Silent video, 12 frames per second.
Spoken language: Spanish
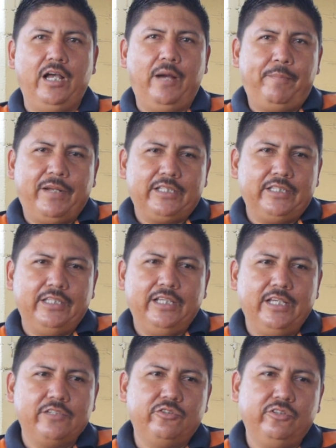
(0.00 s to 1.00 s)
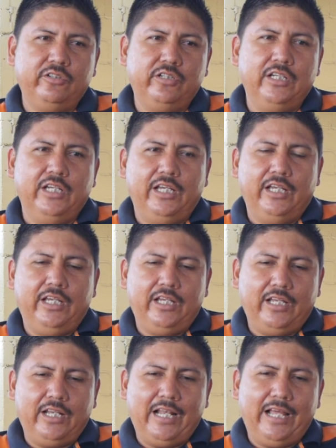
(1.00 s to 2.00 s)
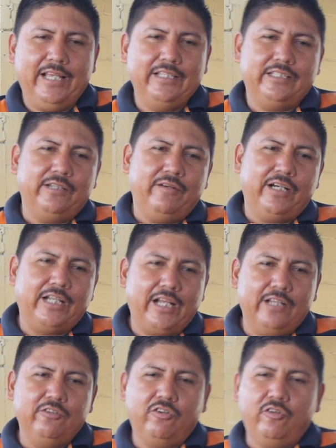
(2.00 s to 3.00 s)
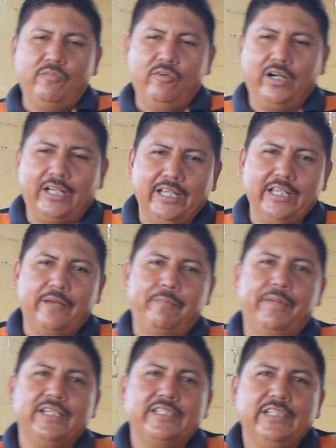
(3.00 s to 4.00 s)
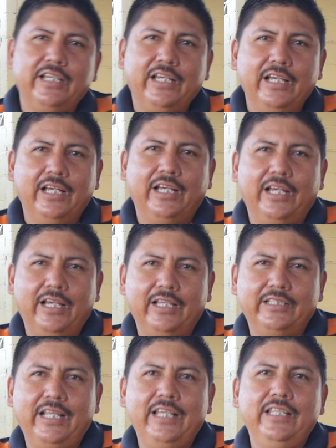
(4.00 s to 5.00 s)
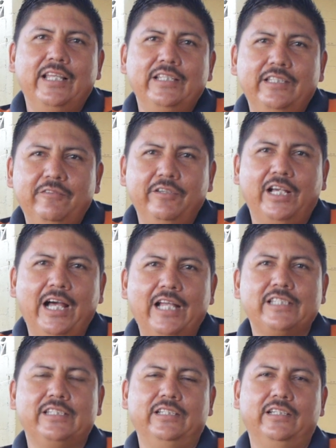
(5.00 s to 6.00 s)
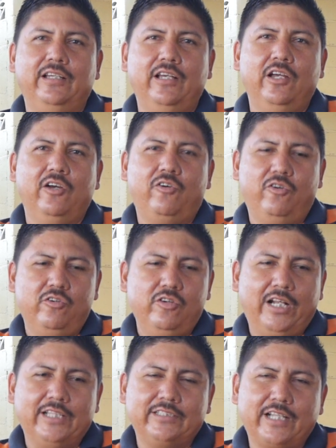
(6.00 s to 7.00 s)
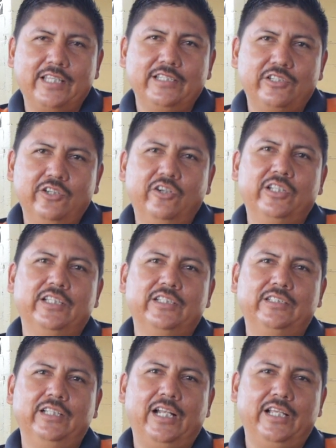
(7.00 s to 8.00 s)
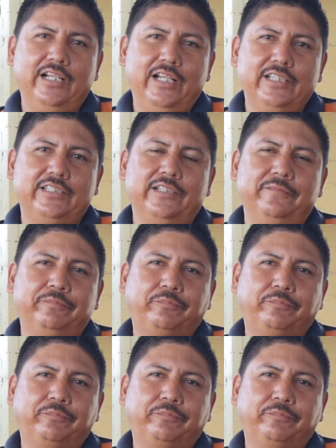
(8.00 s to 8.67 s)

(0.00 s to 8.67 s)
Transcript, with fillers: Aparte de eso, la gente va creando como aquella especie de identificarse con las tradiciones de la iglesia.